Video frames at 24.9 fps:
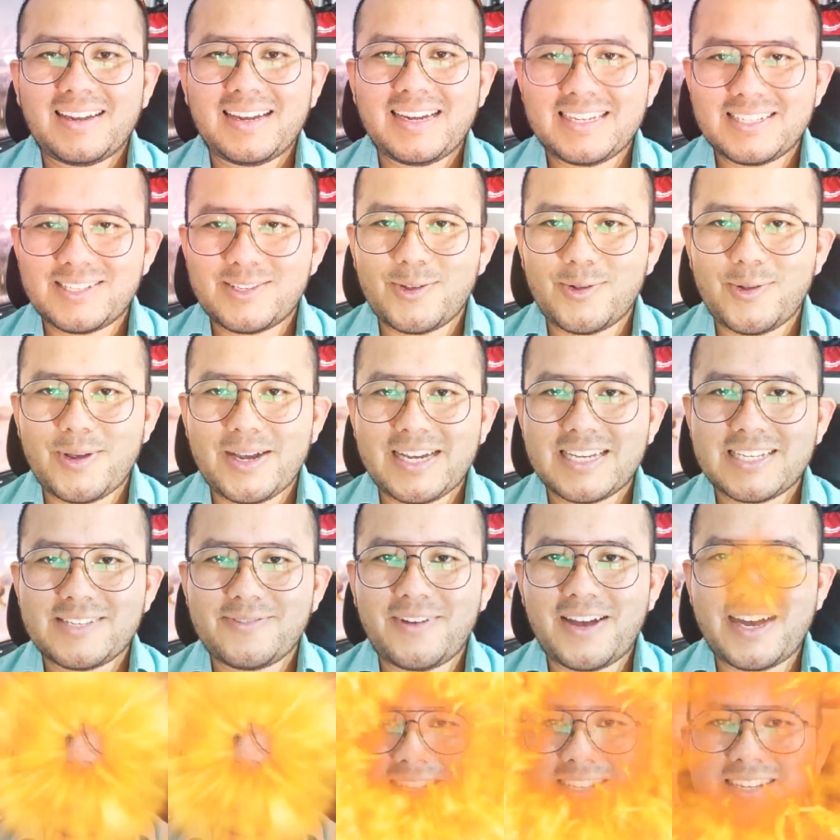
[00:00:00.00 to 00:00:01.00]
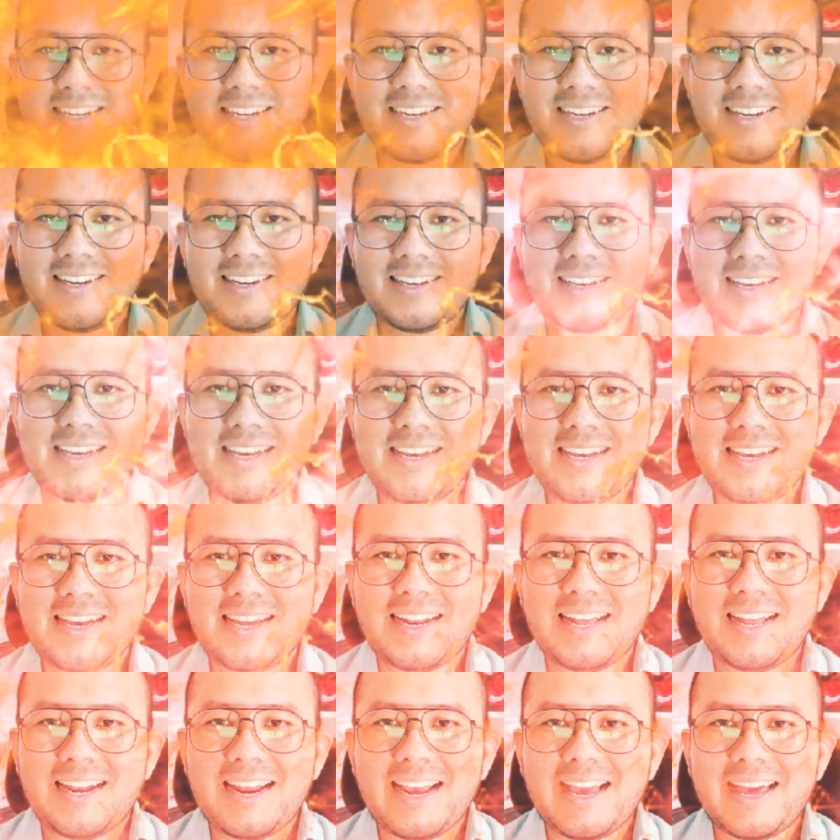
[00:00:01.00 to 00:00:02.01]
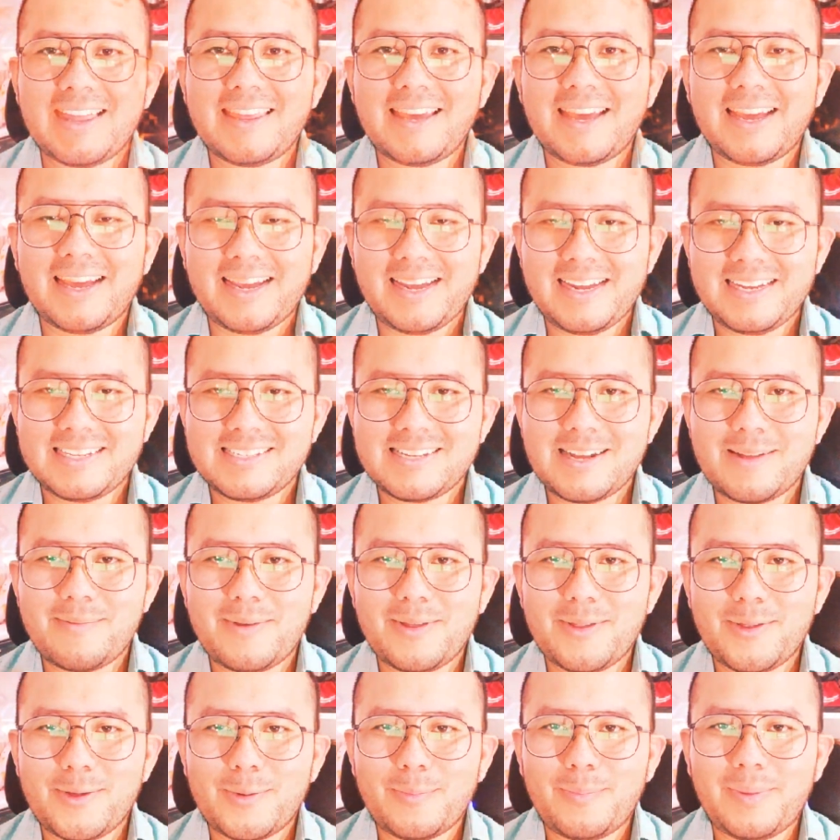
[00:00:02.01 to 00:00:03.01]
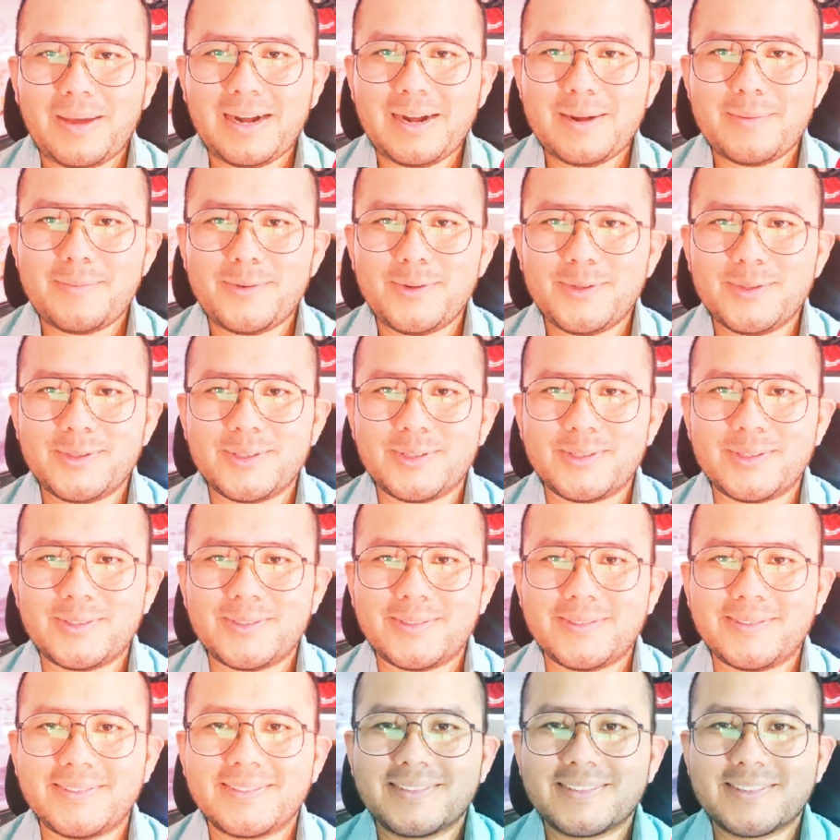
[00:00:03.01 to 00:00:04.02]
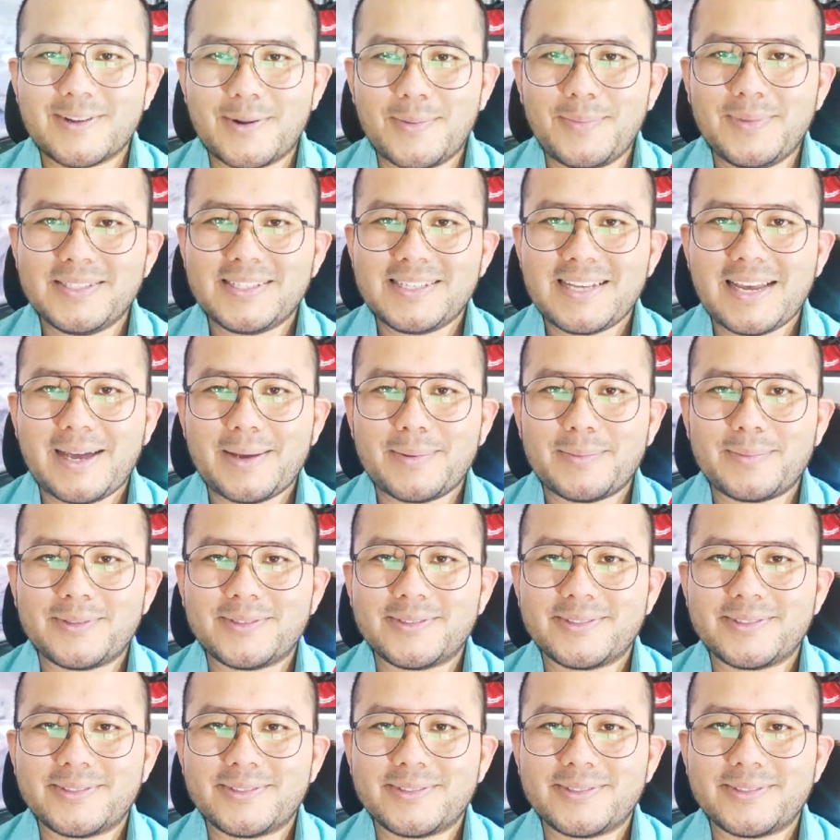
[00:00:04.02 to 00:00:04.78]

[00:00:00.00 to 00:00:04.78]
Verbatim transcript: Esto es Fácil, Ingeniería de El Salvador para el Mundo. Comencemos.